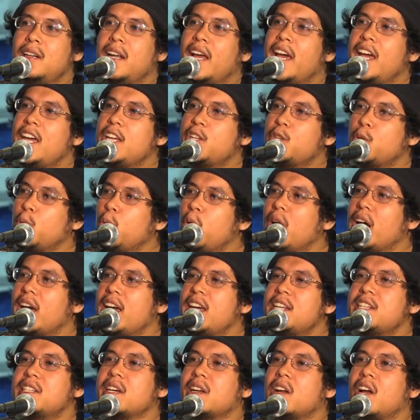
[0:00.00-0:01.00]
ในช่วง
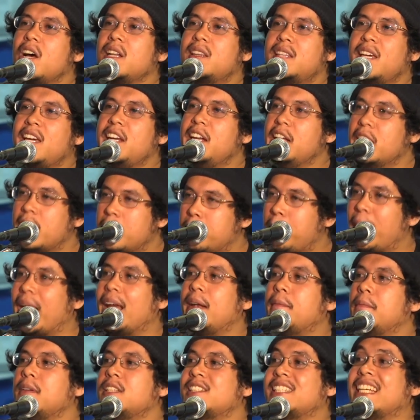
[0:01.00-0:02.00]
ฮิจเราะห์ที่หนึ่ง
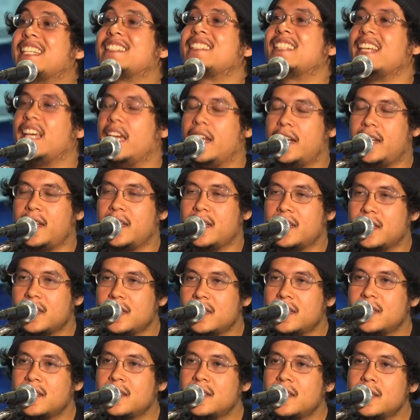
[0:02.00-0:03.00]
พันเศษเนี่ย
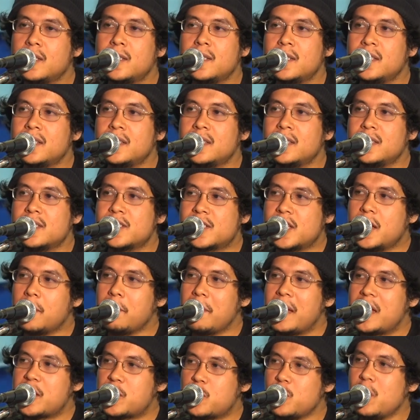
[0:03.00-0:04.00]
ซึ่ง
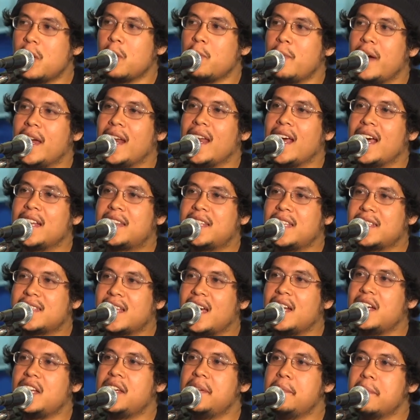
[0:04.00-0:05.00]
เป็นช่วงเวลาที่
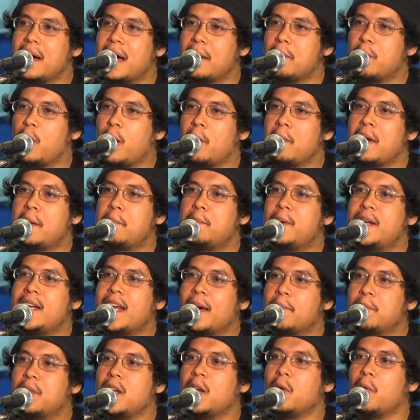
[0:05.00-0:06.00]
ท่านอิหม่ามมุฮัมมัดบิน
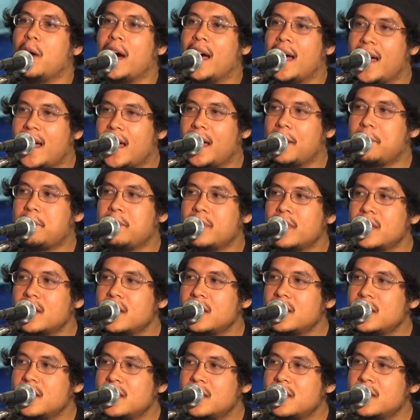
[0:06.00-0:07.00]
อับดุลวะฮาบ
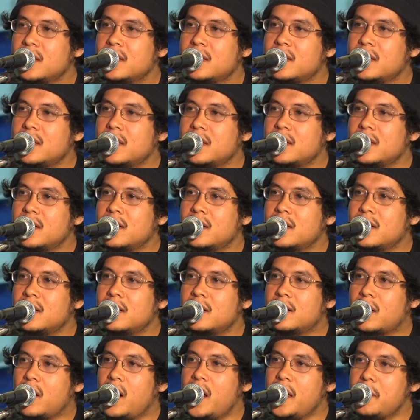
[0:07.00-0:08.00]

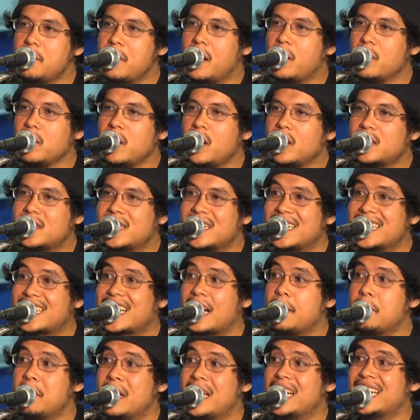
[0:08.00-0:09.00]
เราะฮิมะฮุลลอฮ์ถือ
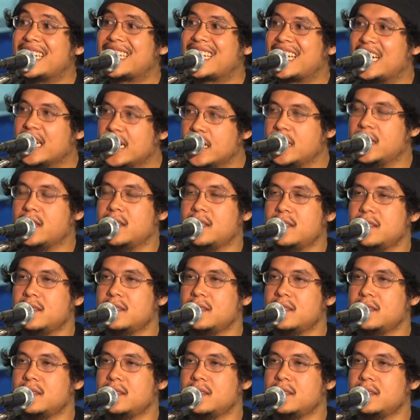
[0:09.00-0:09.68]
กำเนิดขึ้น